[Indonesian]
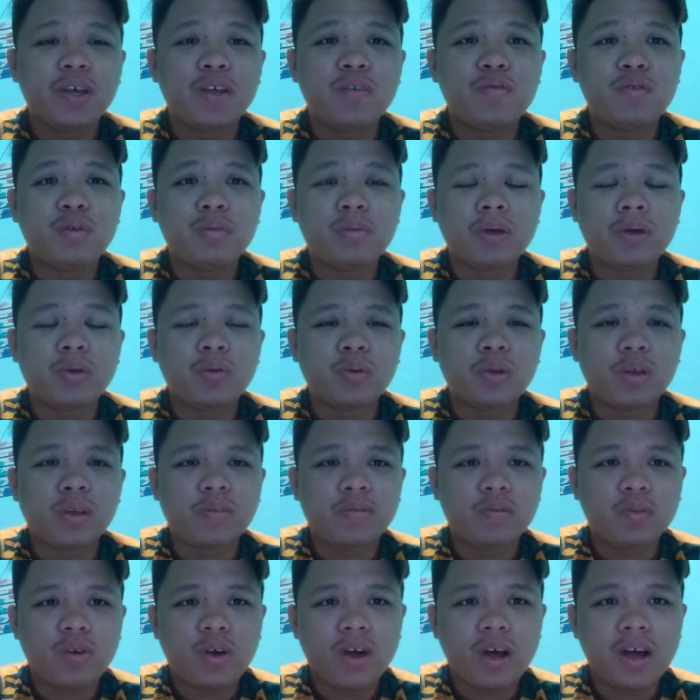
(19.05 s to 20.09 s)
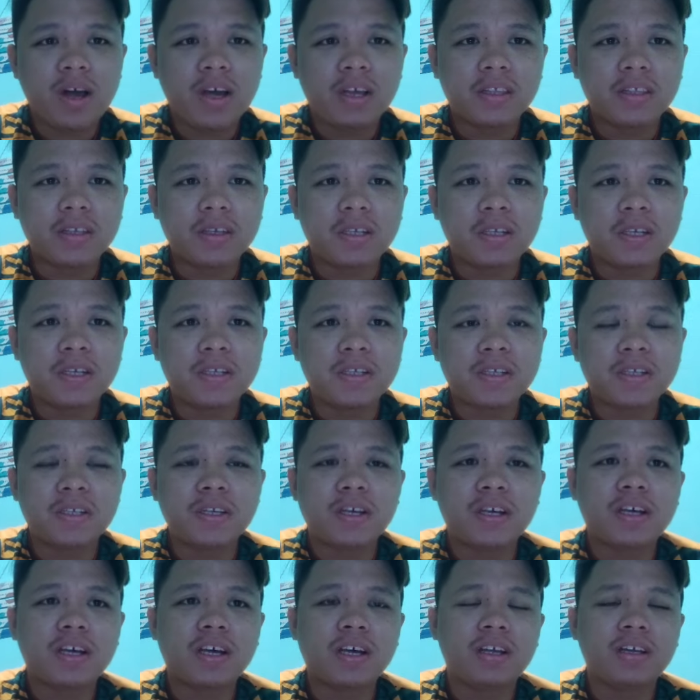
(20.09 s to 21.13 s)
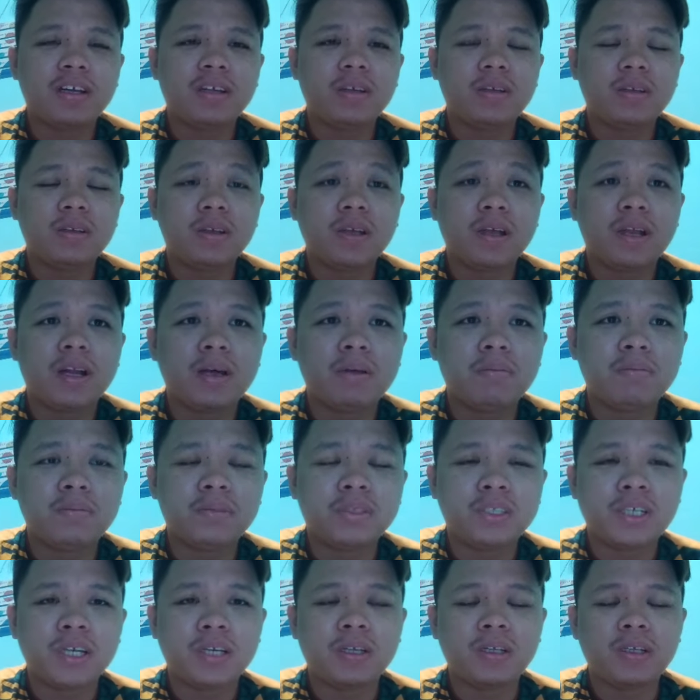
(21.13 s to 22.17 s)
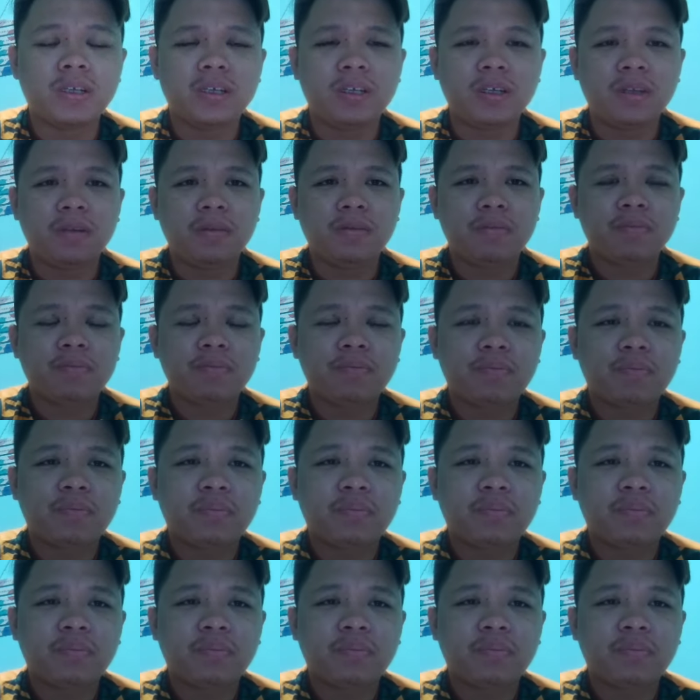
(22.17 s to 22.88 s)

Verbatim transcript: Info padu, info hangat disediakan di dalam channel ini